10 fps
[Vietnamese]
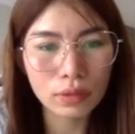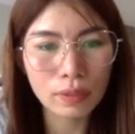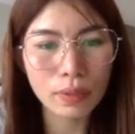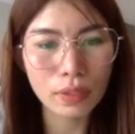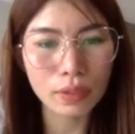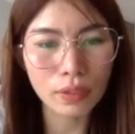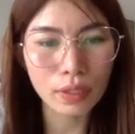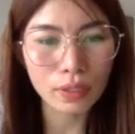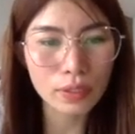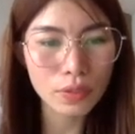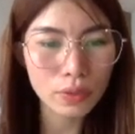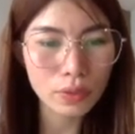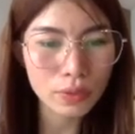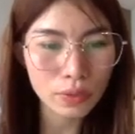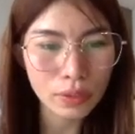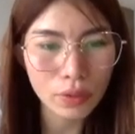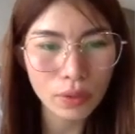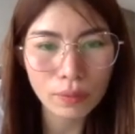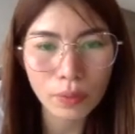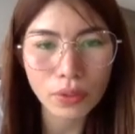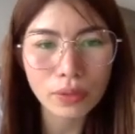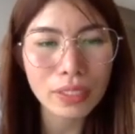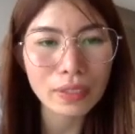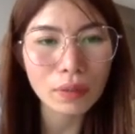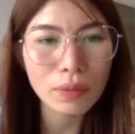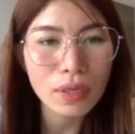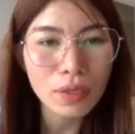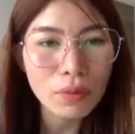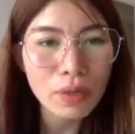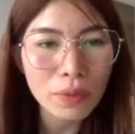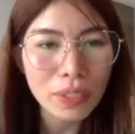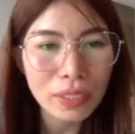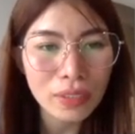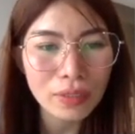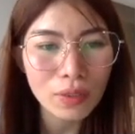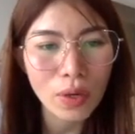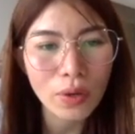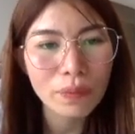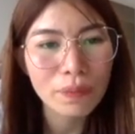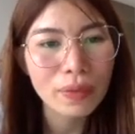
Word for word: đăng ký khởi nghĩa District 3 rồi mọi người cứ điền thông tin nó yêu cầu gì thì điền vô thôi